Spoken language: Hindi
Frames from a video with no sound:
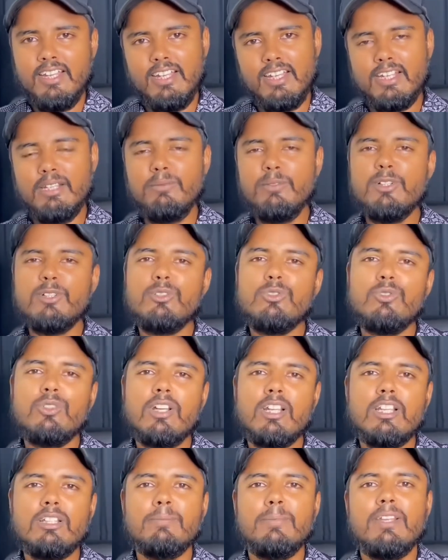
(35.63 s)
लेकिन वीडियो
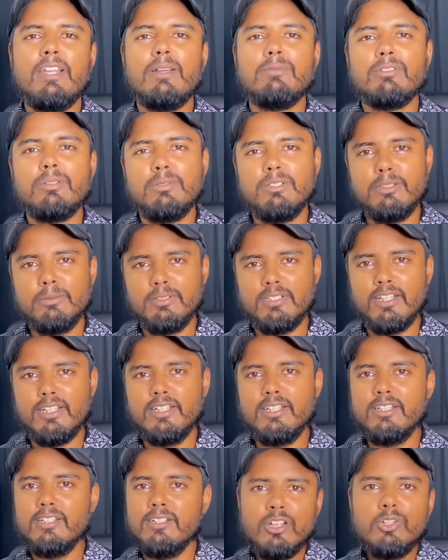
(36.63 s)
शुरू करने से पहले आप सभी से
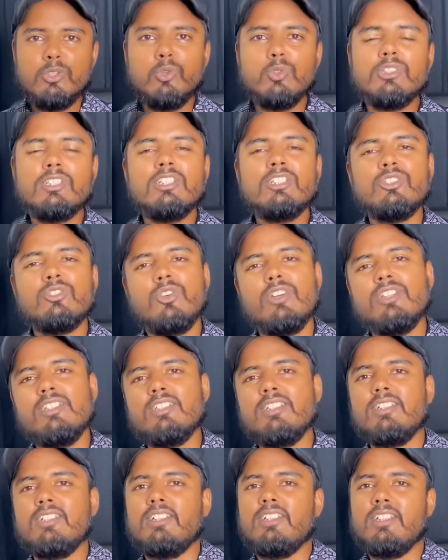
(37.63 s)
बता दें नोट्स एंड
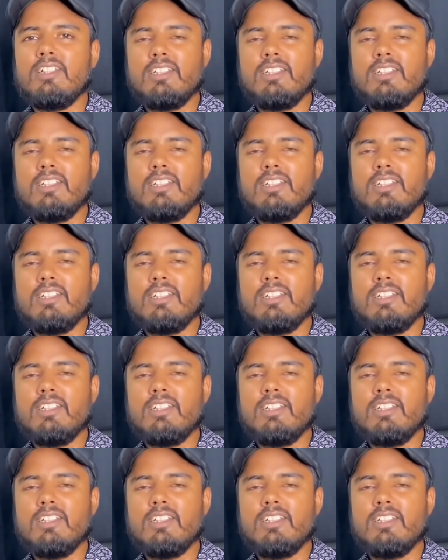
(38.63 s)
कॉइन्स